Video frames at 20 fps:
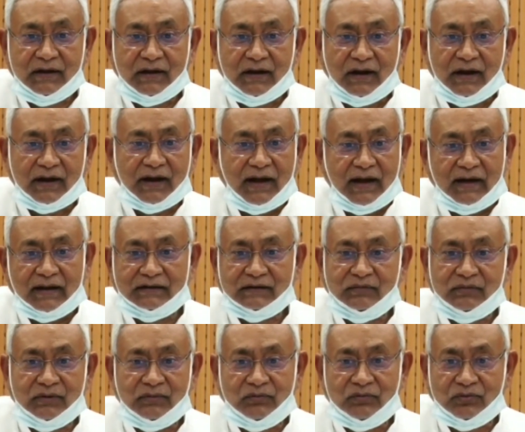हर हालत
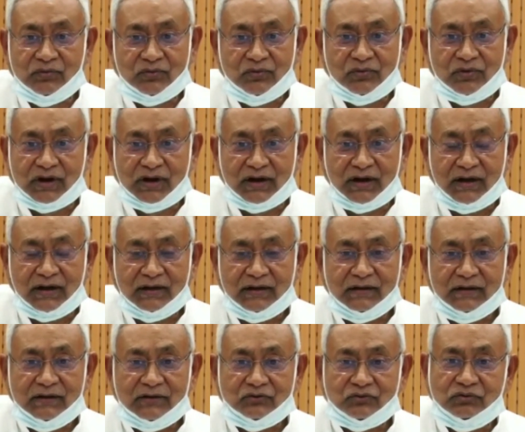में हम लोगों को करना
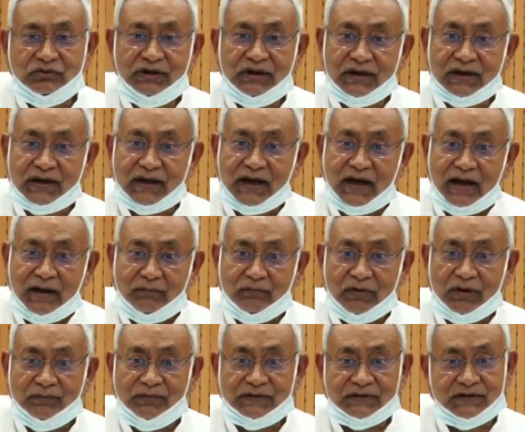तो ये काम
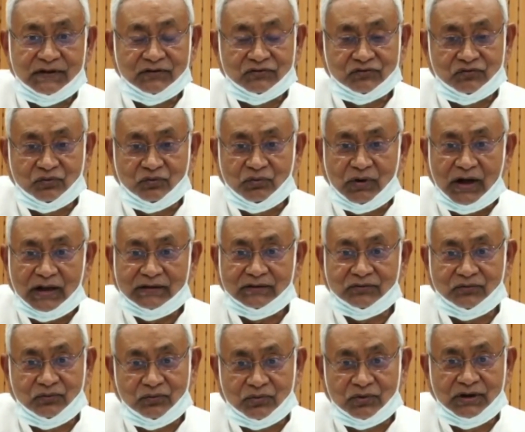अब इसकी
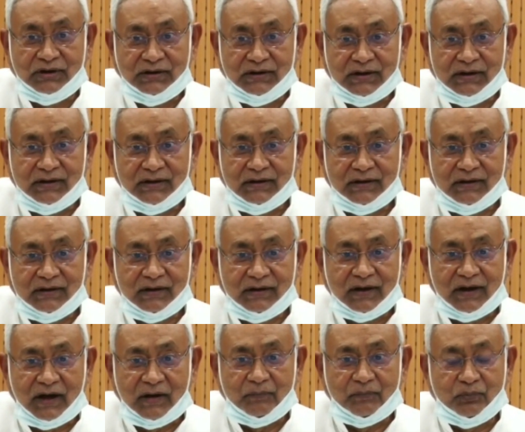शुरुआत हो गई है
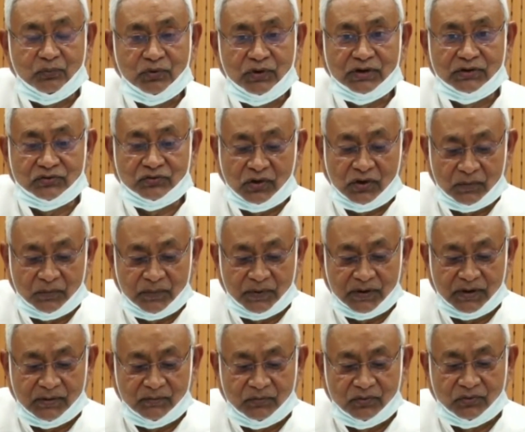अब पूरे तौर
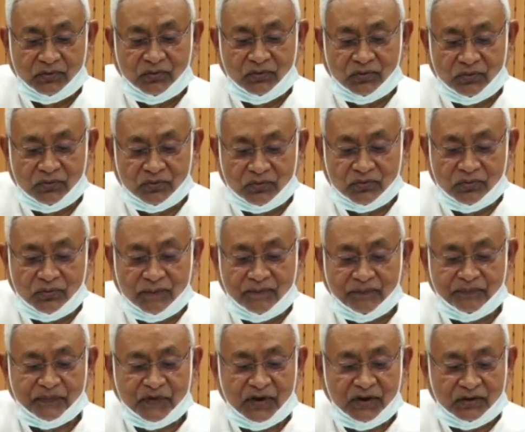पर हम लोग लोगों को
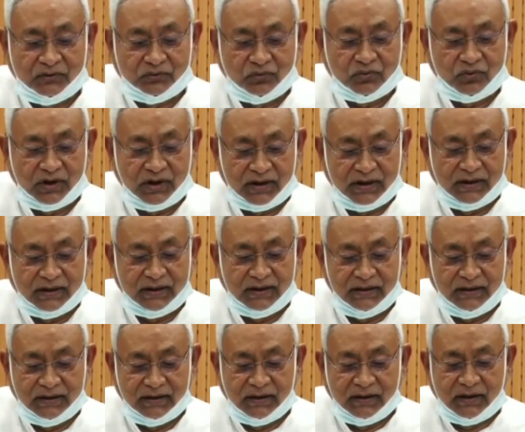तो करेंगे
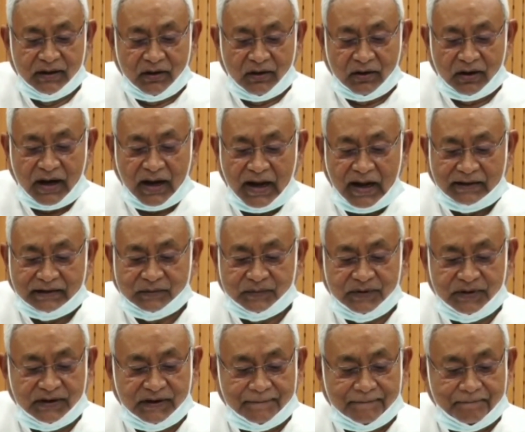ही और आज
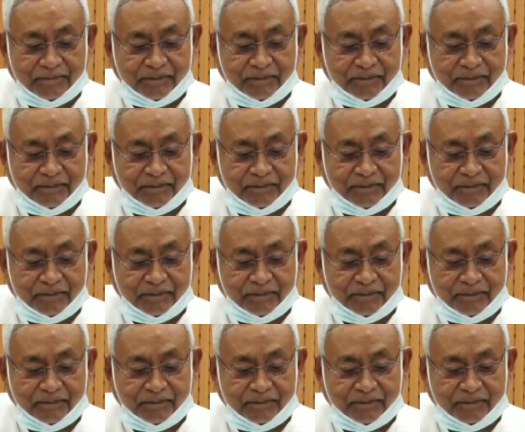भी